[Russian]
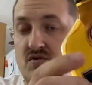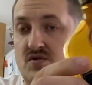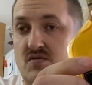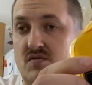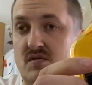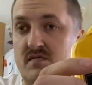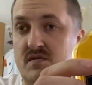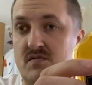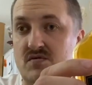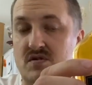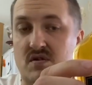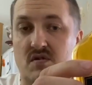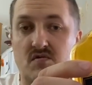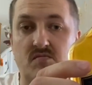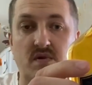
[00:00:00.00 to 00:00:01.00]

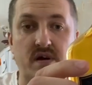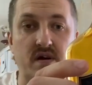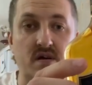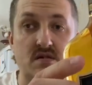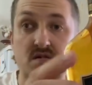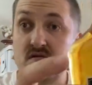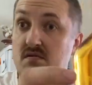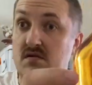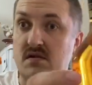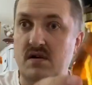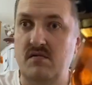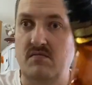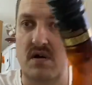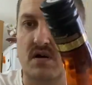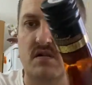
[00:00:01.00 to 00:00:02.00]
190 рублей сегодня
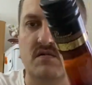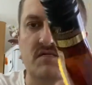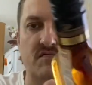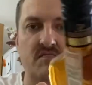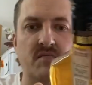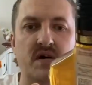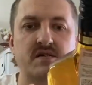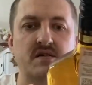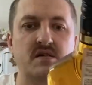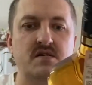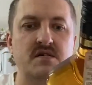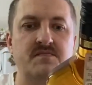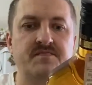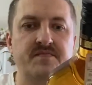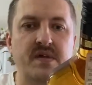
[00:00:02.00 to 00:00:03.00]
я брал в
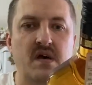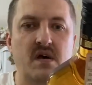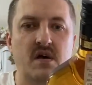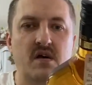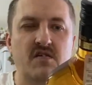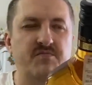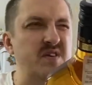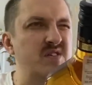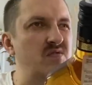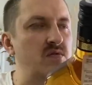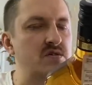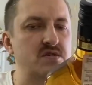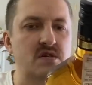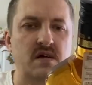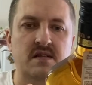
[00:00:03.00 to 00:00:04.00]
магните. В
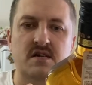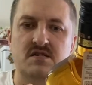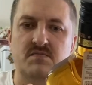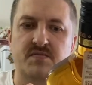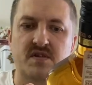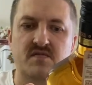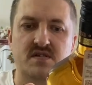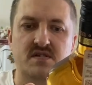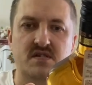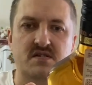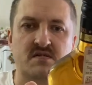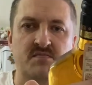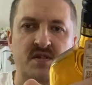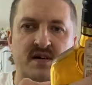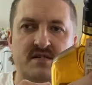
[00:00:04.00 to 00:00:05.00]
пятерочке она же по
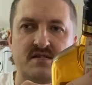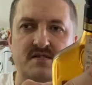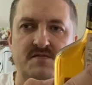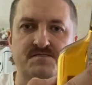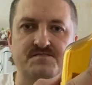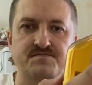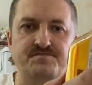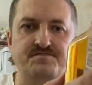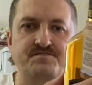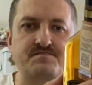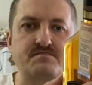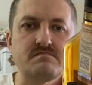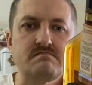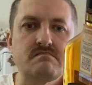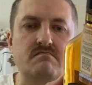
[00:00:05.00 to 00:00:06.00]
217.
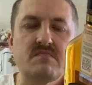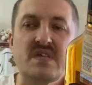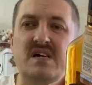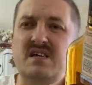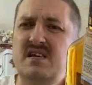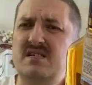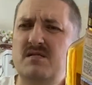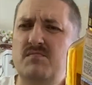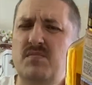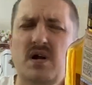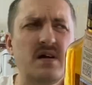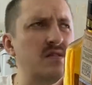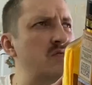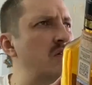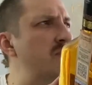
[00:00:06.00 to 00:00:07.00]
Если
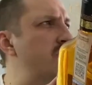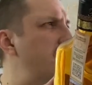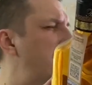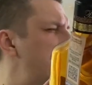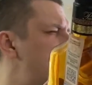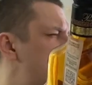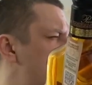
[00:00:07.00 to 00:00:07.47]
брать 0,5,